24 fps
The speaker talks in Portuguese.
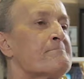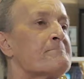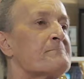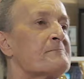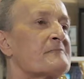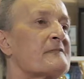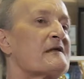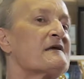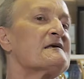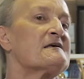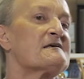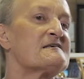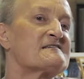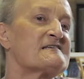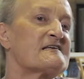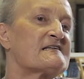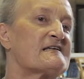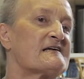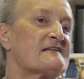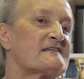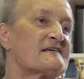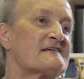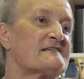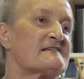E em
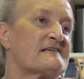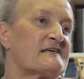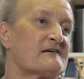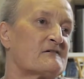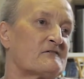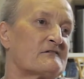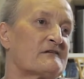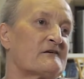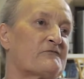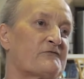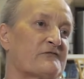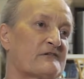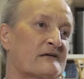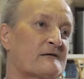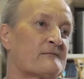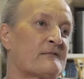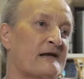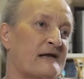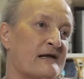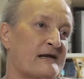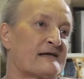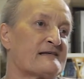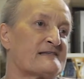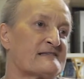75 eu fui
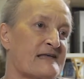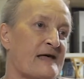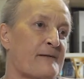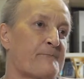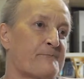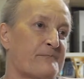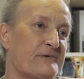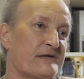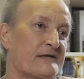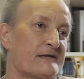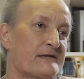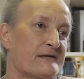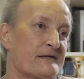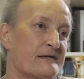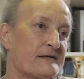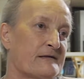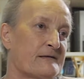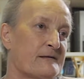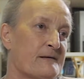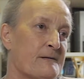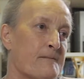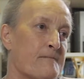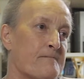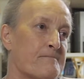trabalhar na CEP,
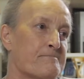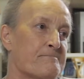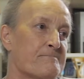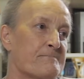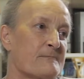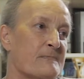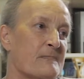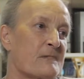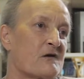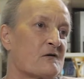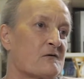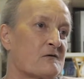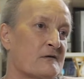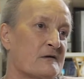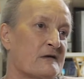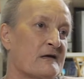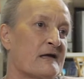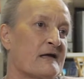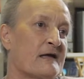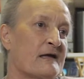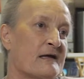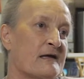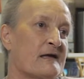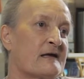
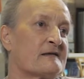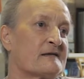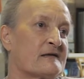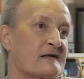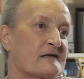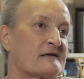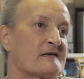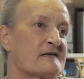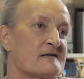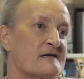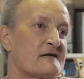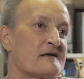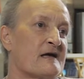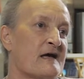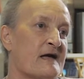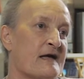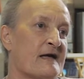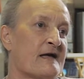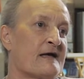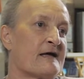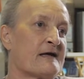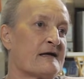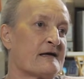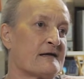é, de,
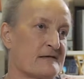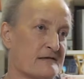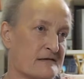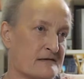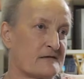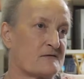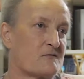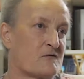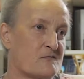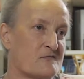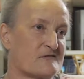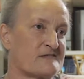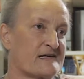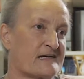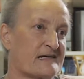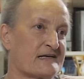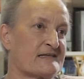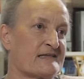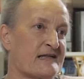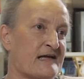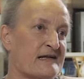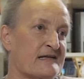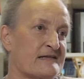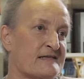é, como
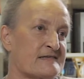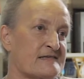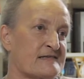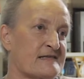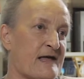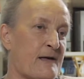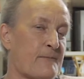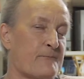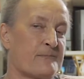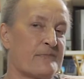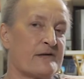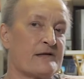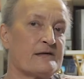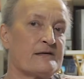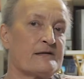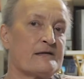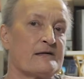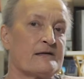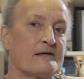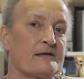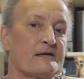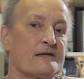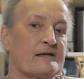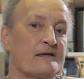secretária da CEP.
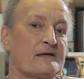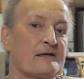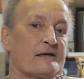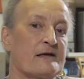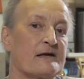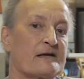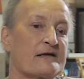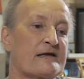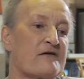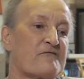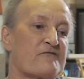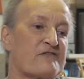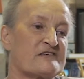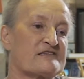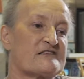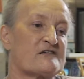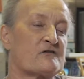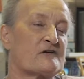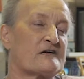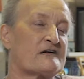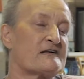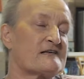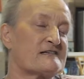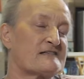Quem fazia o
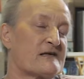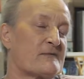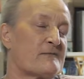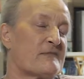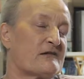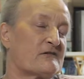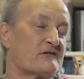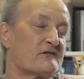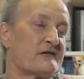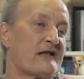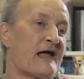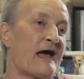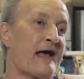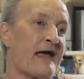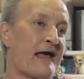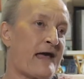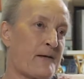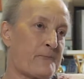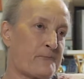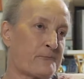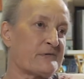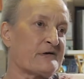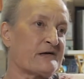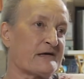credenciamento na
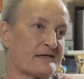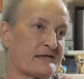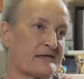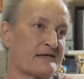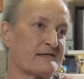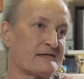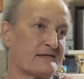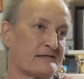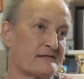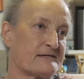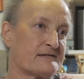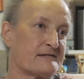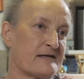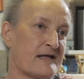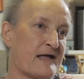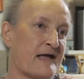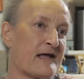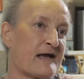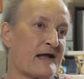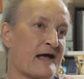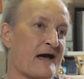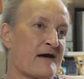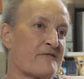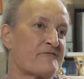época
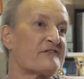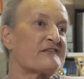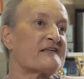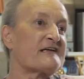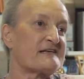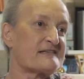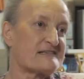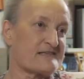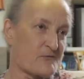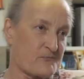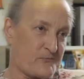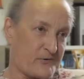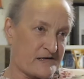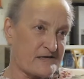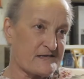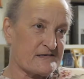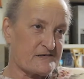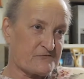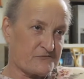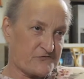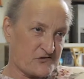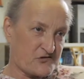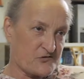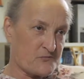era a Federação Paranaense
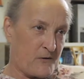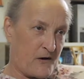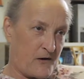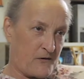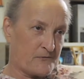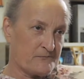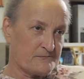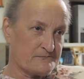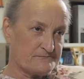de Futebol.